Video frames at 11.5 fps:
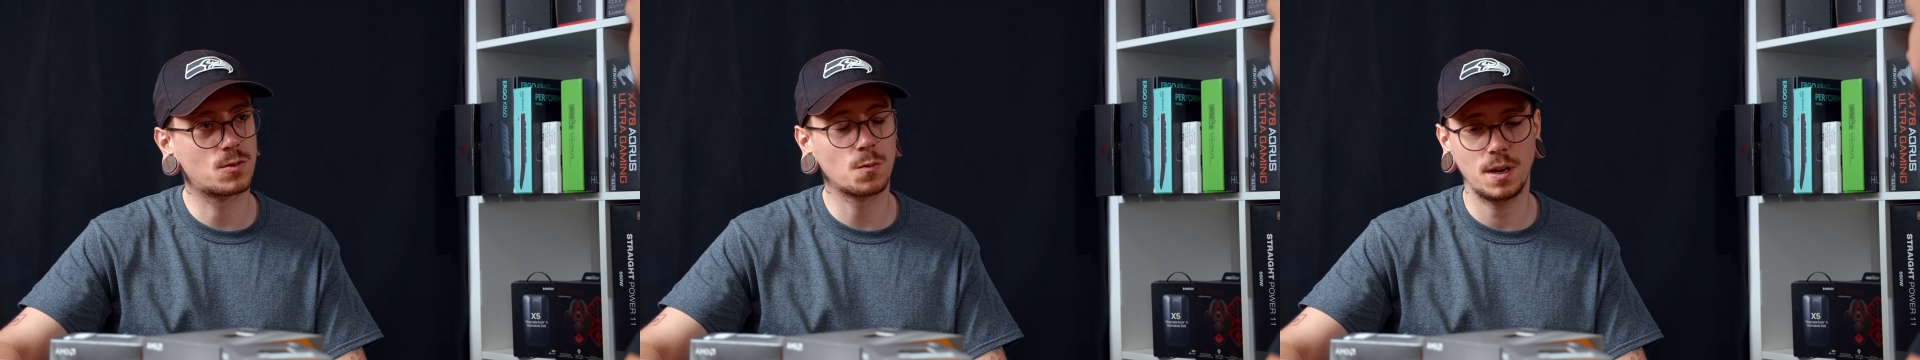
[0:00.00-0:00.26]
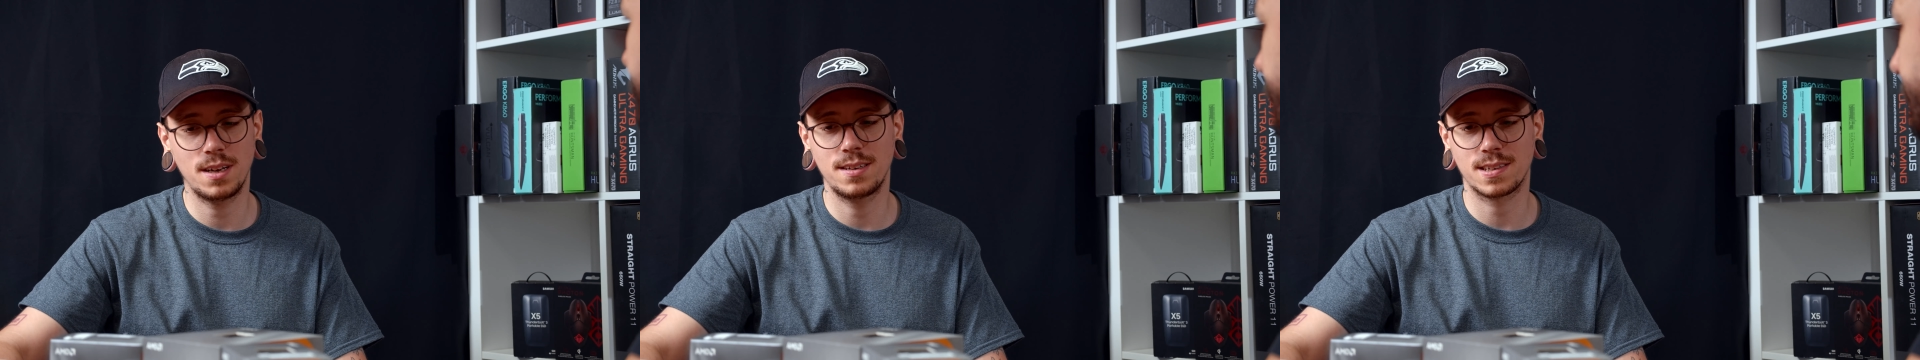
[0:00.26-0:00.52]

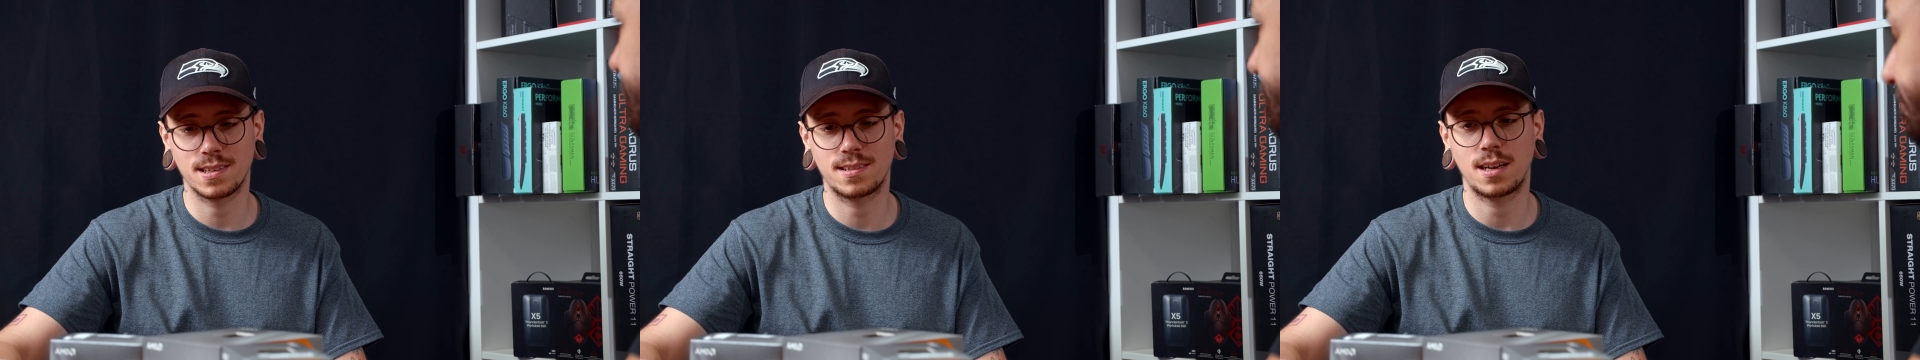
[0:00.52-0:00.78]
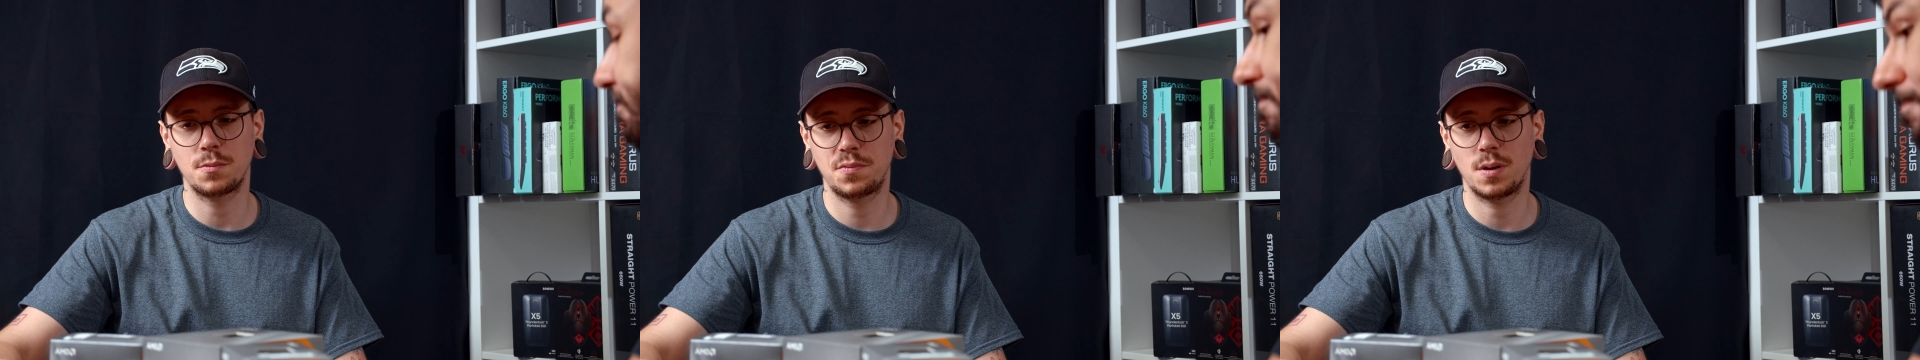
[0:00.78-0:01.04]
super
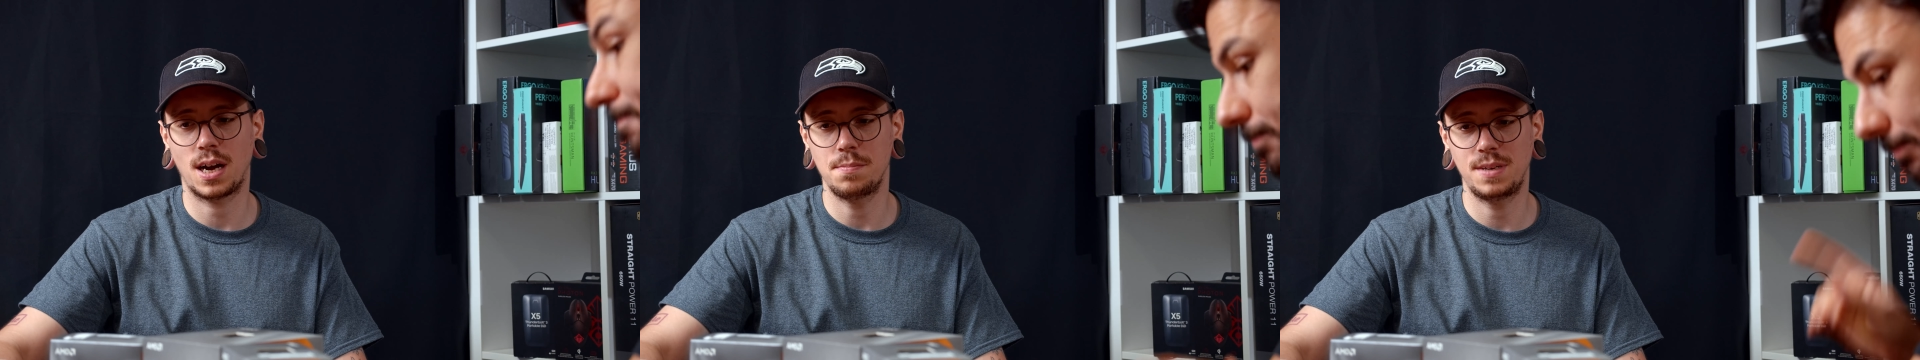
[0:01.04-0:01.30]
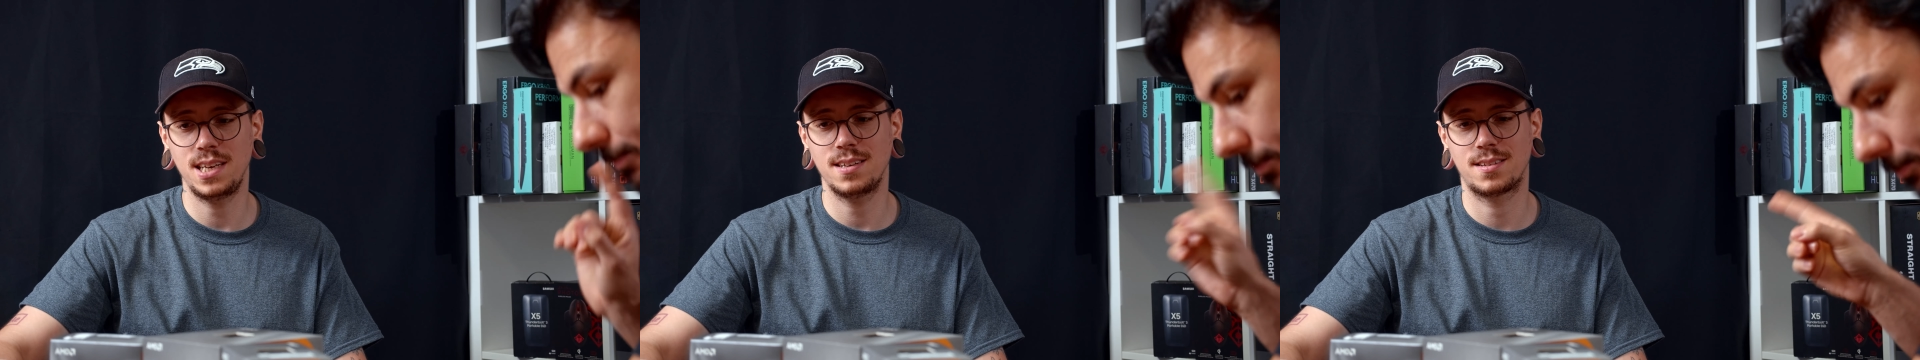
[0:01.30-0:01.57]
interessant für
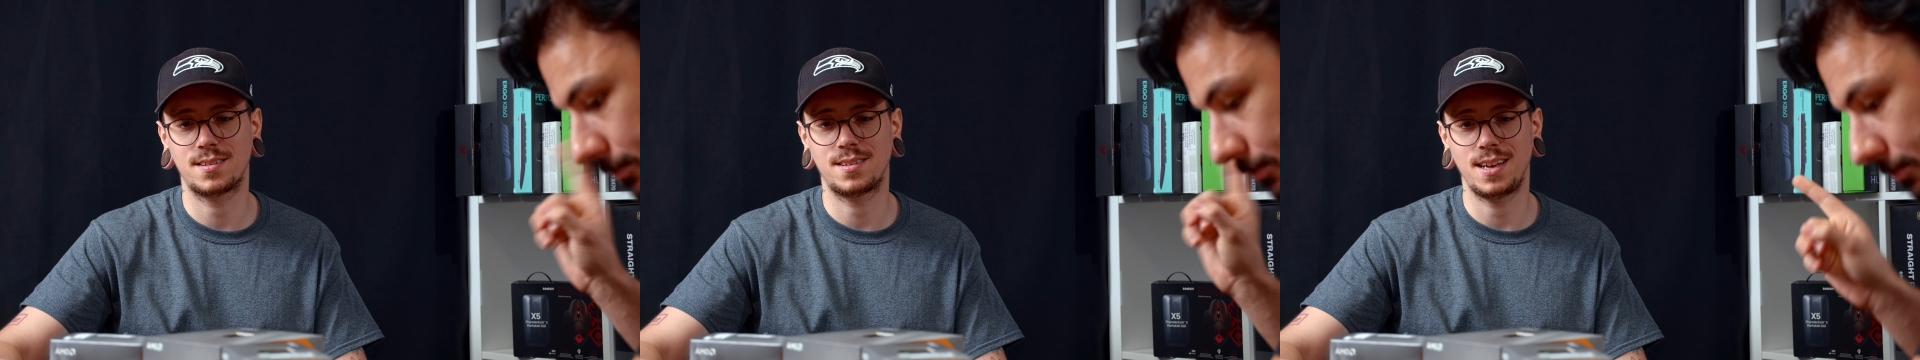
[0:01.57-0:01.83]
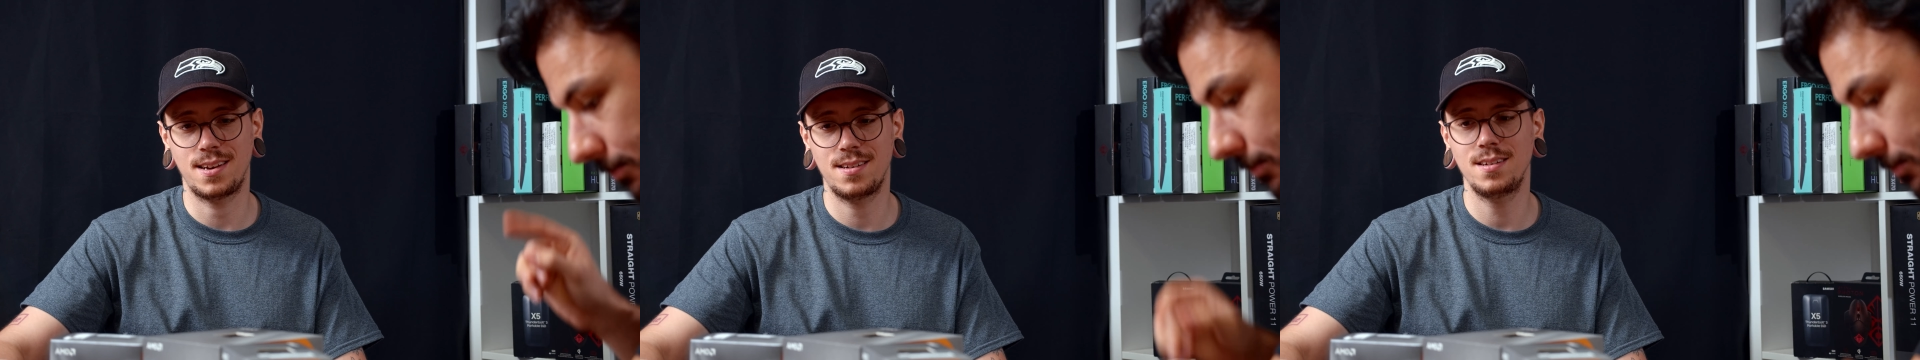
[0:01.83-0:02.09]
AMD ist,
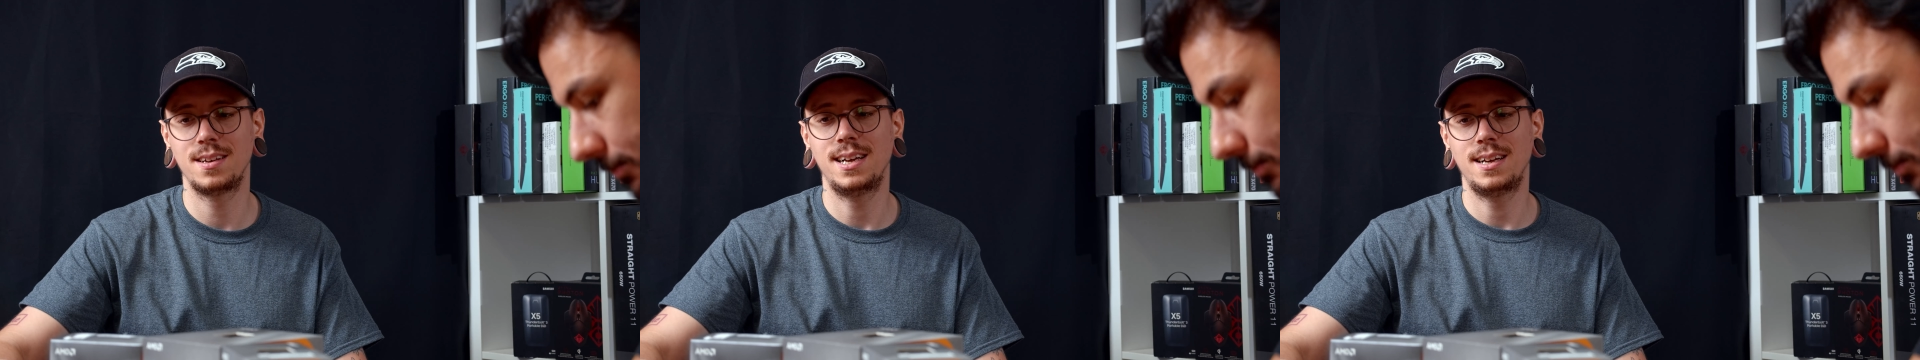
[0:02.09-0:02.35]
denn